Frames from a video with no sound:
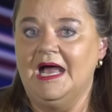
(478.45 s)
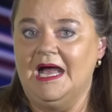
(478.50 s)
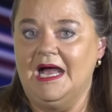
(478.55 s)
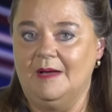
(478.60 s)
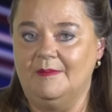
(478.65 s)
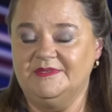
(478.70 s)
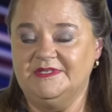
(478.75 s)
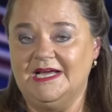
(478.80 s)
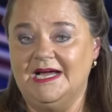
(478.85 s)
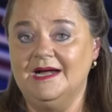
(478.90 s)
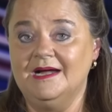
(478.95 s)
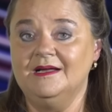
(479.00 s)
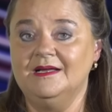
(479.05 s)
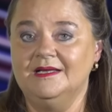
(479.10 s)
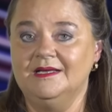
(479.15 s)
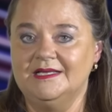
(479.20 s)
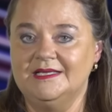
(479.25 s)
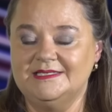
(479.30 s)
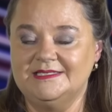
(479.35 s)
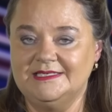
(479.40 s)
Ab da
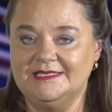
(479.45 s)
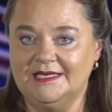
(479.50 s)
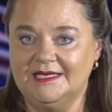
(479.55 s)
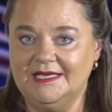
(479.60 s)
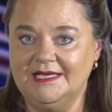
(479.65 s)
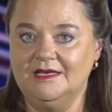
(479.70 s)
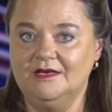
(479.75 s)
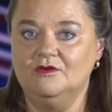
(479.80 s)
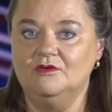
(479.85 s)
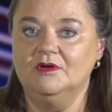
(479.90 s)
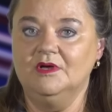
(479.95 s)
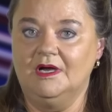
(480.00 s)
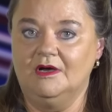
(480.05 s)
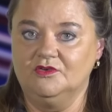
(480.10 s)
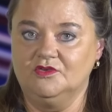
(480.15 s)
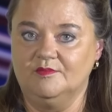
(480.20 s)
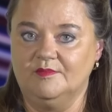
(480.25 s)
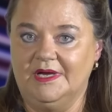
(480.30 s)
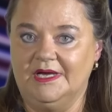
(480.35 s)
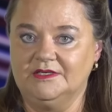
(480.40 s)
ist die Regelung
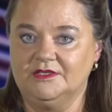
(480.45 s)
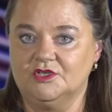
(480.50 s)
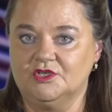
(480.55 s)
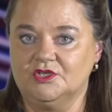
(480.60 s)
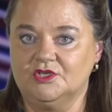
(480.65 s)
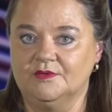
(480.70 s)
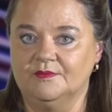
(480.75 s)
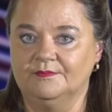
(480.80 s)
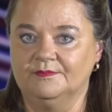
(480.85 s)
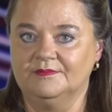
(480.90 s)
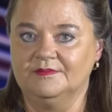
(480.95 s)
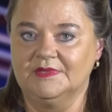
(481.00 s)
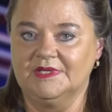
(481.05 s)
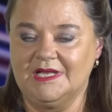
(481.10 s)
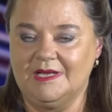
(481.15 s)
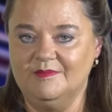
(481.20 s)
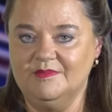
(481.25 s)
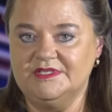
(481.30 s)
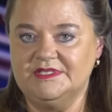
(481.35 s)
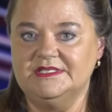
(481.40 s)
automatisch.
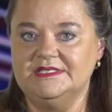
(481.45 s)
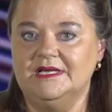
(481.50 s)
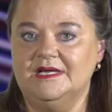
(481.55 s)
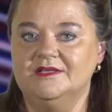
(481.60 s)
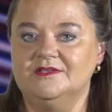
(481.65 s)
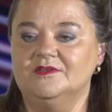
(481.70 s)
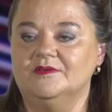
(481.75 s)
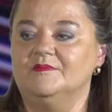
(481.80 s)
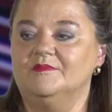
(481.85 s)
Da müssen Sie also